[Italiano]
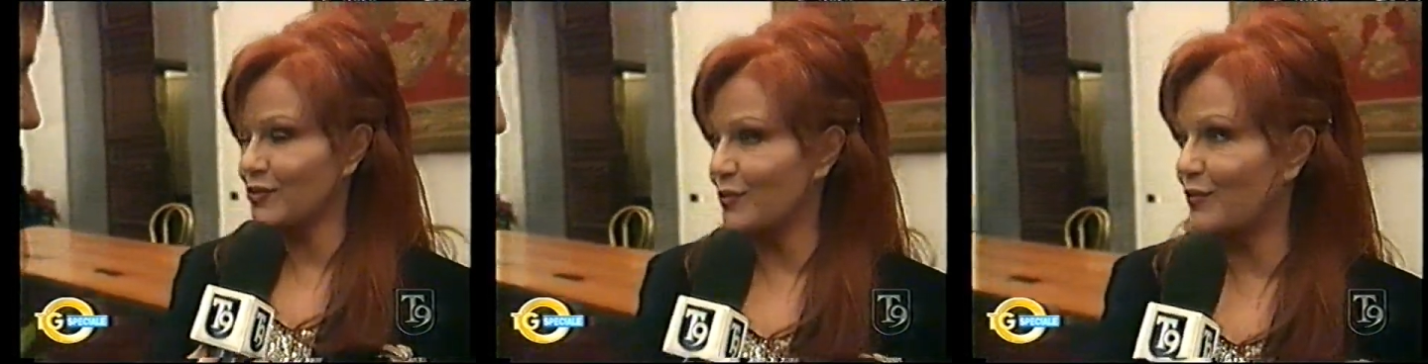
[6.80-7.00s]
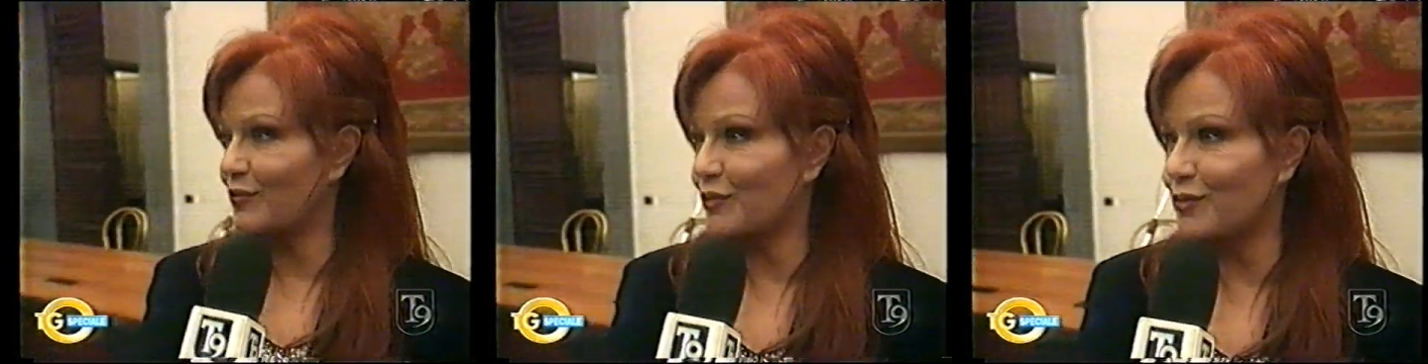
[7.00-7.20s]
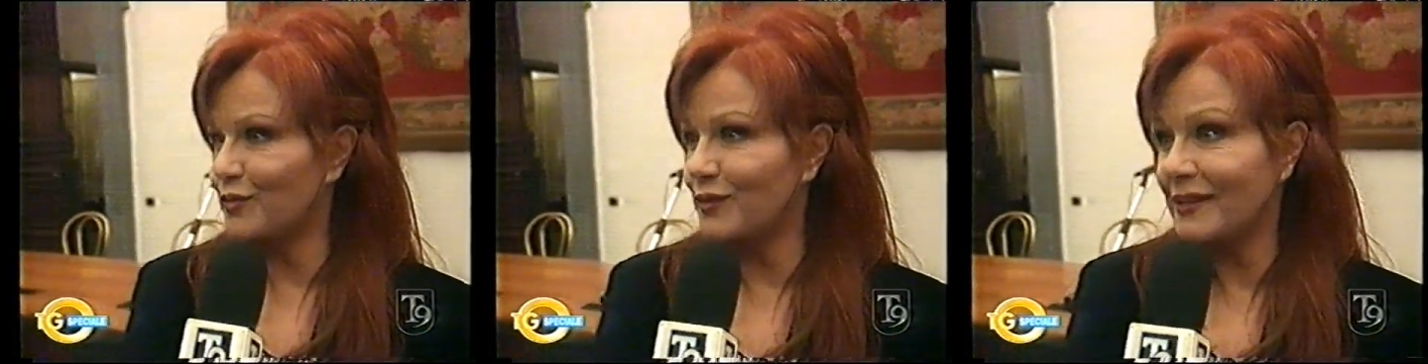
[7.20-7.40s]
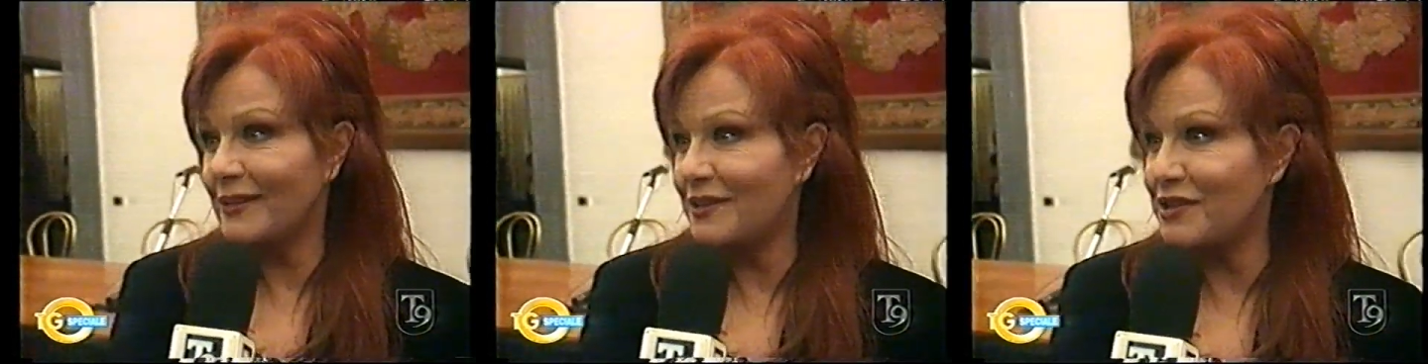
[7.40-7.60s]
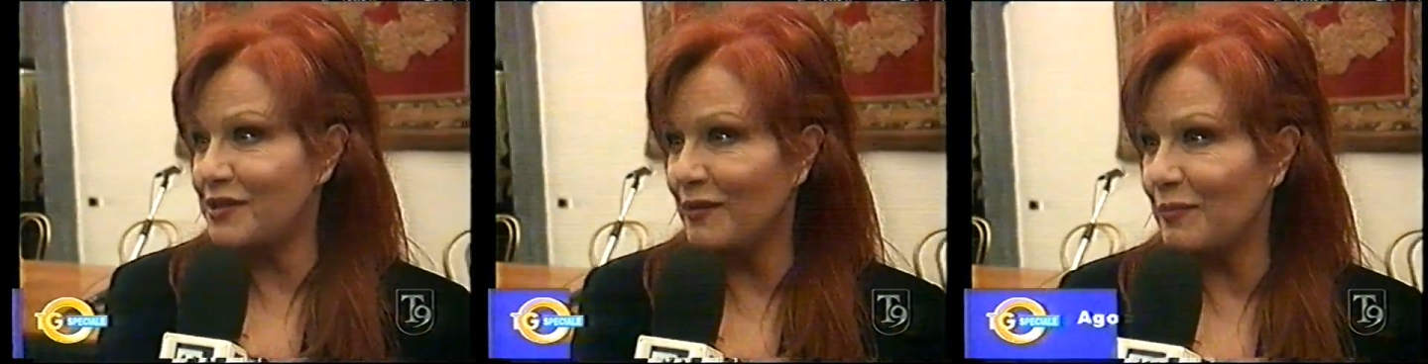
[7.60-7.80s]
sono
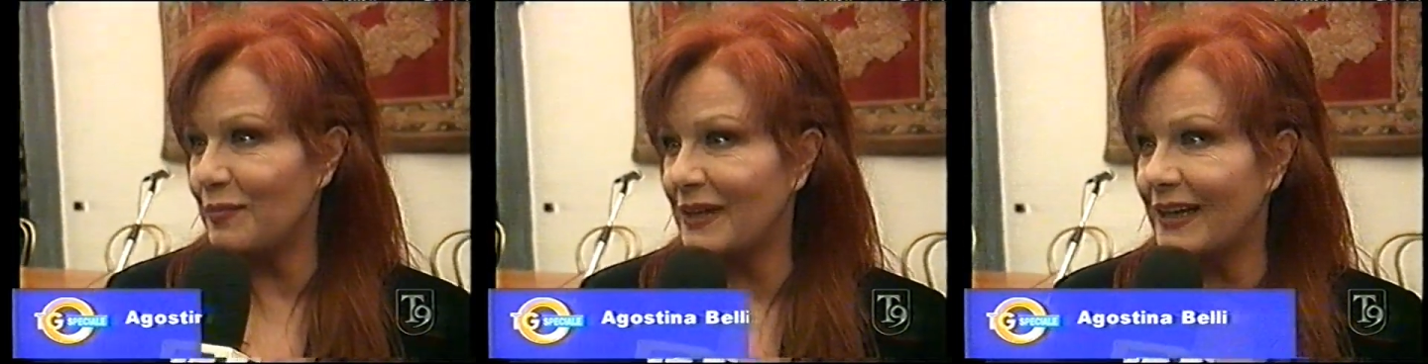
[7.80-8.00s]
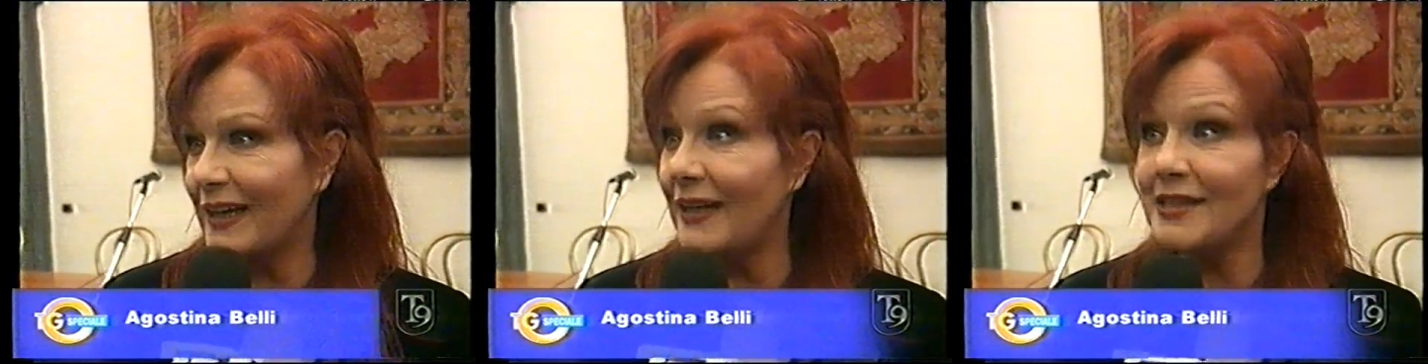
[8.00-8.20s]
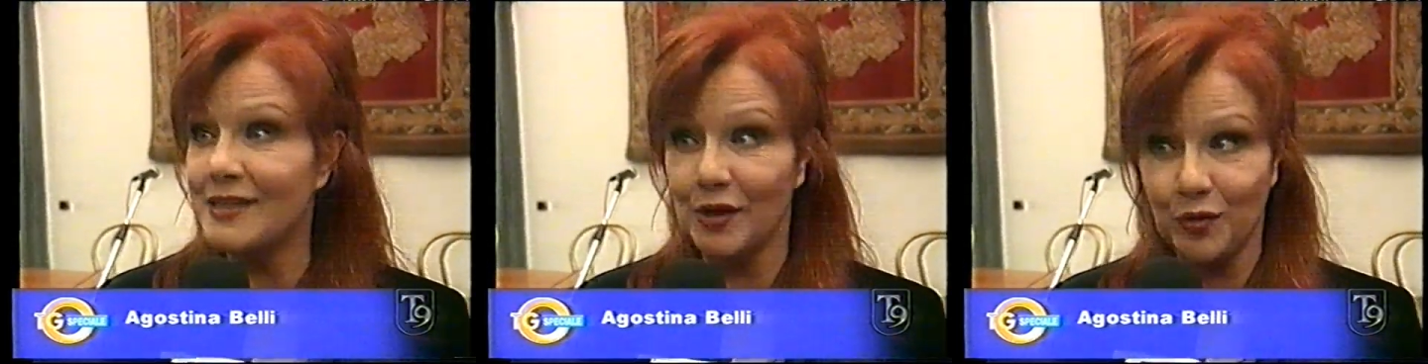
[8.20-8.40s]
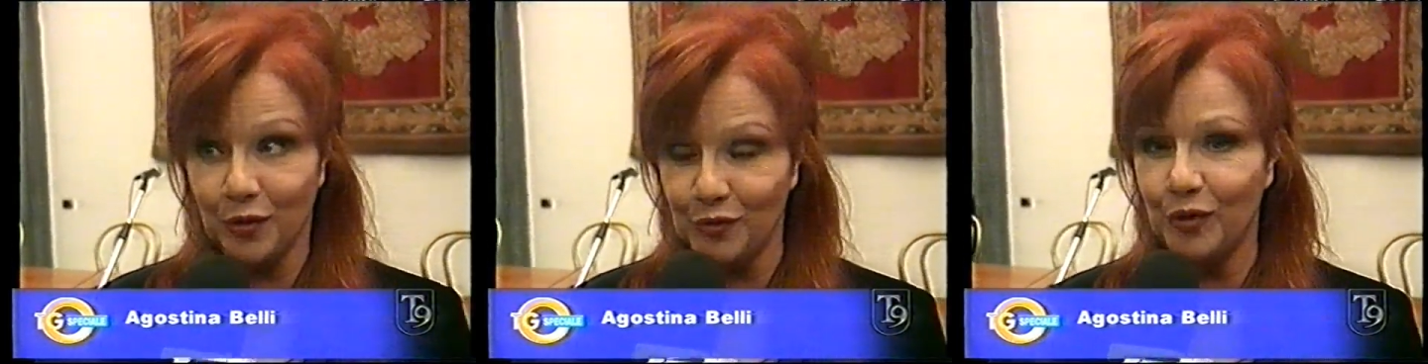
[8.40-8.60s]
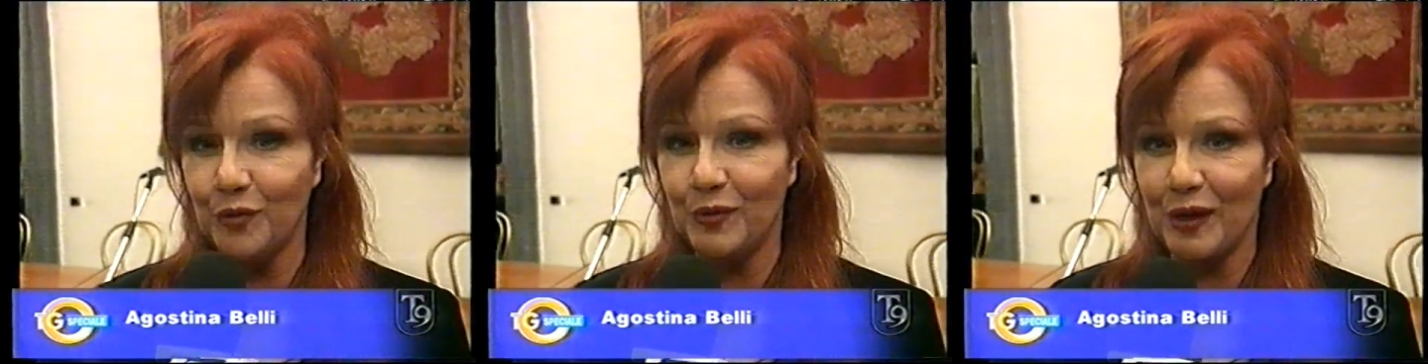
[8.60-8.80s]
fortunatissima perché è il
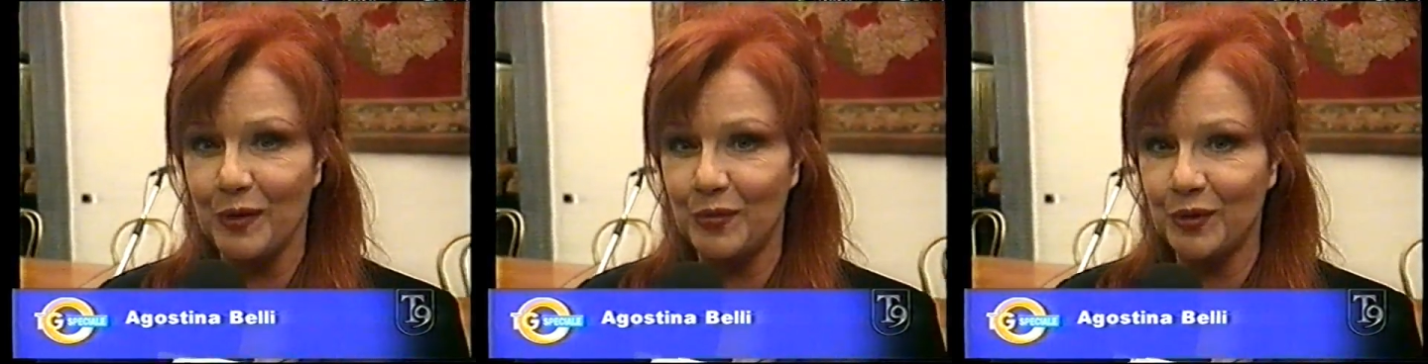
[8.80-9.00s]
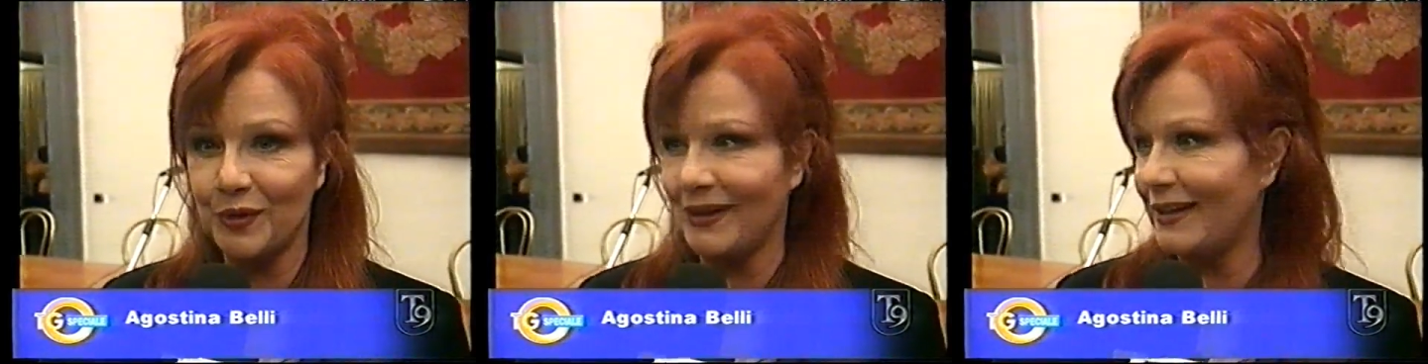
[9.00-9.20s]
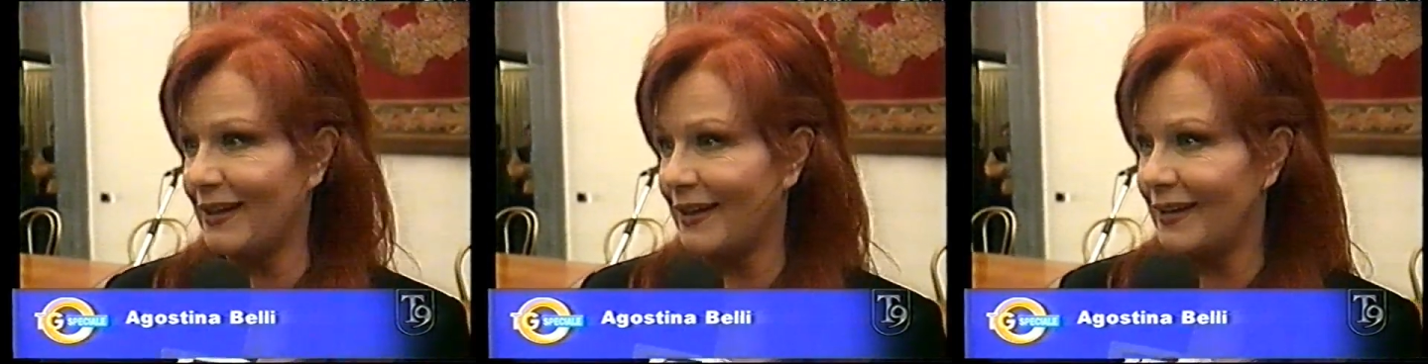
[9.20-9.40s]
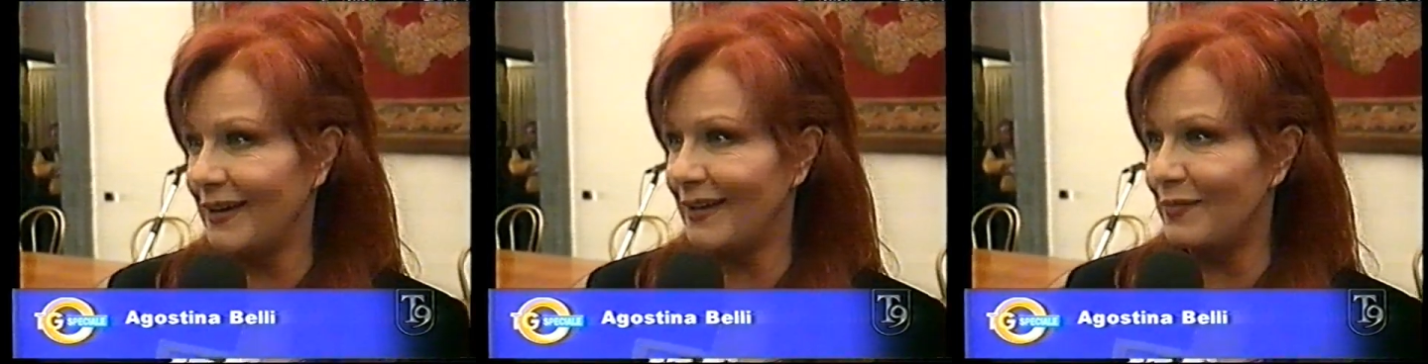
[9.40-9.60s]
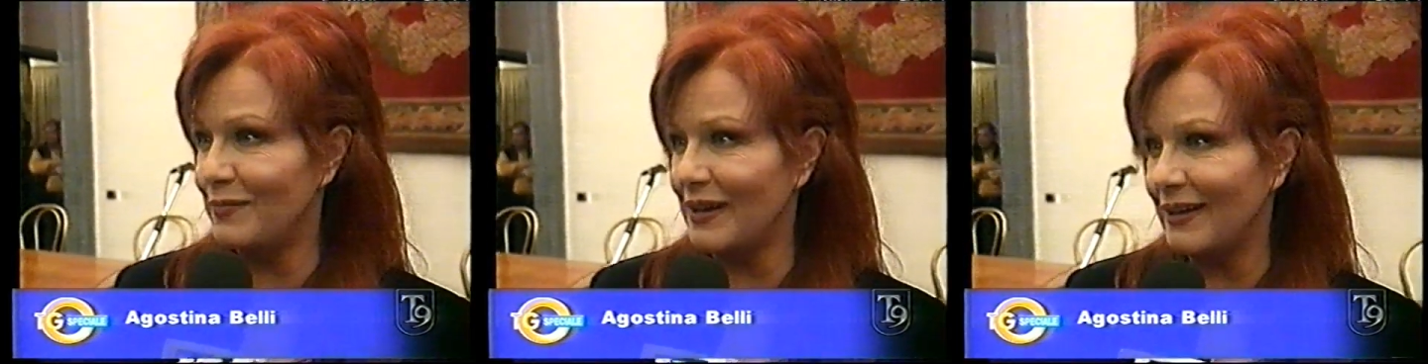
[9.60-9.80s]
secondo premio che
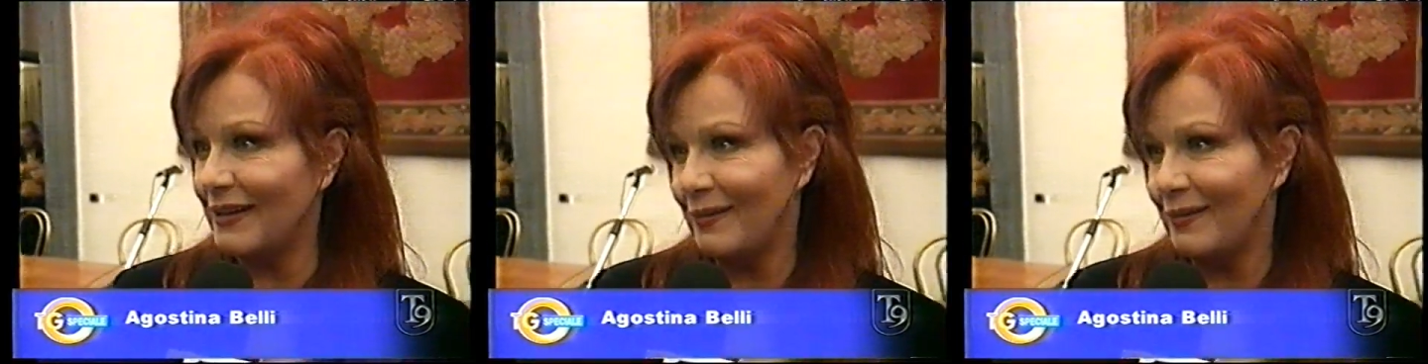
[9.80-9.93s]
mi,